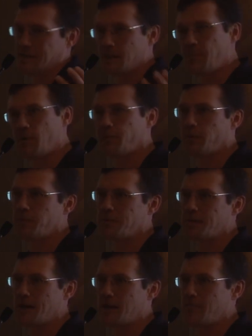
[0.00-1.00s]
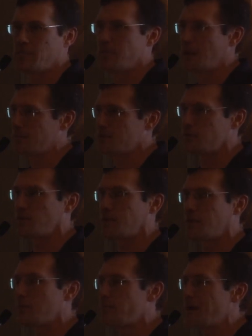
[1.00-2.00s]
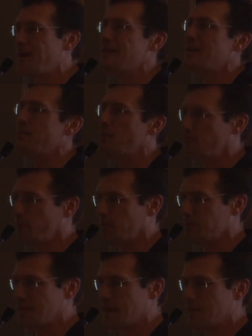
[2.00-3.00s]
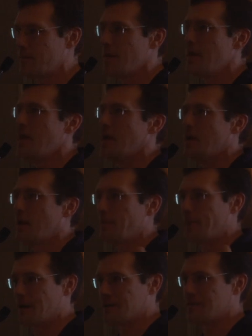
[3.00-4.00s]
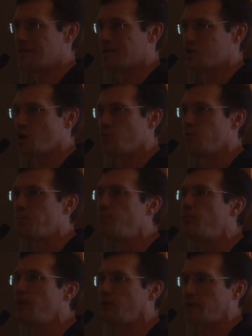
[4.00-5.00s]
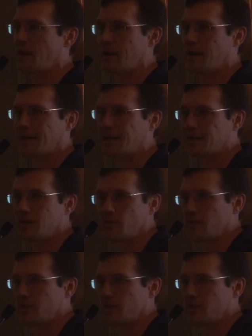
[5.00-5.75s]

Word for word: n'est pas formidable, même si votre équipement n'est pas formidable, Pensez à ce que vous pouvez faire. Regardez, on